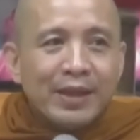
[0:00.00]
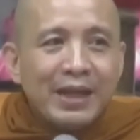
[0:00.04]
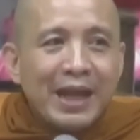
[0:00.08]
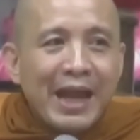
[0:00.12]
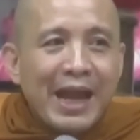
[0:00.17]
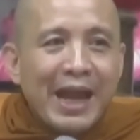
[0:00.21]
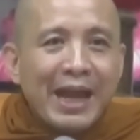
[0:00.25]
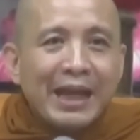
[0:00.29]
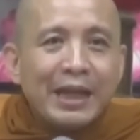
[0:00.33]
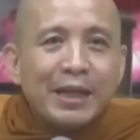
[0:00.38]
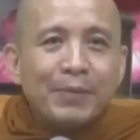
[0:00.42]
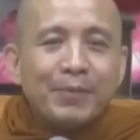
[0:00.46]
thứ
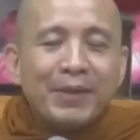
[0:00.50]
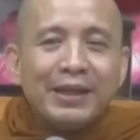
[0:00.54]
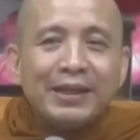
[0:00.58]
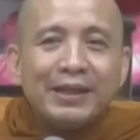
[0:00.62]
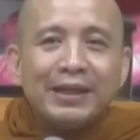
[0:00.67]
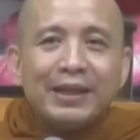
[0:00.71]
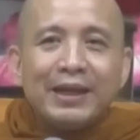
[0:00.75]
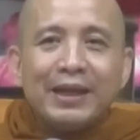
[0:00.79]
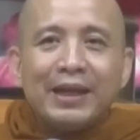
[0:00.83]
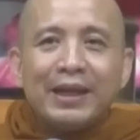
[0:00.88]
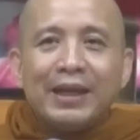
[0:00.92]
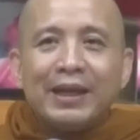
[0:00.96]
hai là
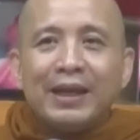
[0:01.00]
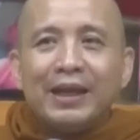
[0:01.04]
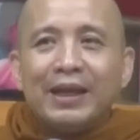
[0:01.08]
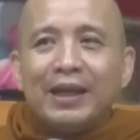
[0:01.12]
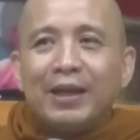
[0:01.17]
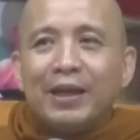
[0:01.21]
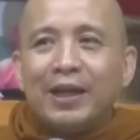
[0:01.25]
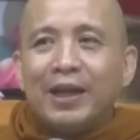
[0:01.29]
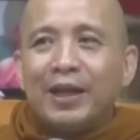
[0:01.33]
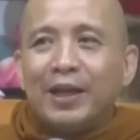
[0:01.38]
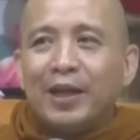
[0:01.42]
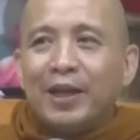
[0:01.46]
mình
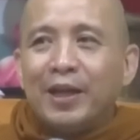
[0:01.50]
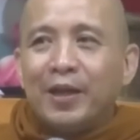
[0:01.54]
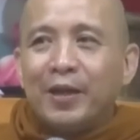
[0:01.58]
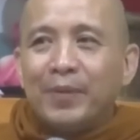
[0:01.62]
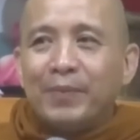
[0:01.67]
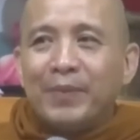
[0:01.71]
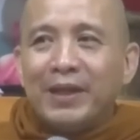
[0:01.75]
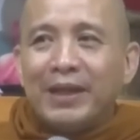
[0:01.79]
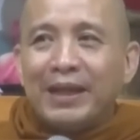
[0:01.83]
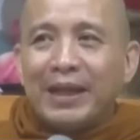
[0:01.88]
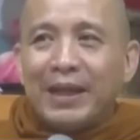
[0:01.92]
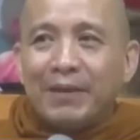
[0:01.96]

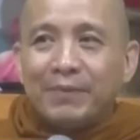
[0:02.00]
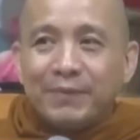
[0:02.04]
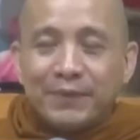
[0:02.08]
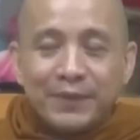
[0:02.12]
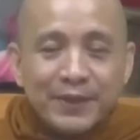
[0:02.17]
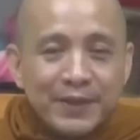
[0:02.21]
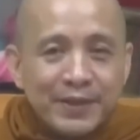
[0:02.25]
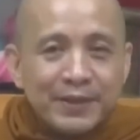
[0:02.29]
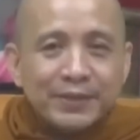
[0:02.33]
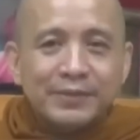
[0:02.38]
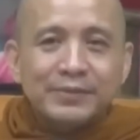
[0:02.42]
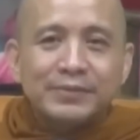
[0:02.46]
à, mình làm
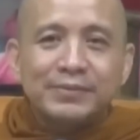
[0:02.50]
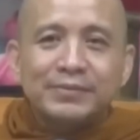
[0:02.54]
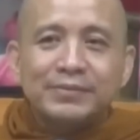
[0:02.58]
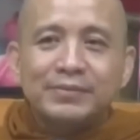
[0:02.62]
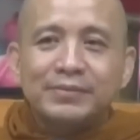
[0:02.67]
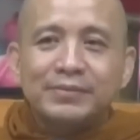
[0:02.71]
phước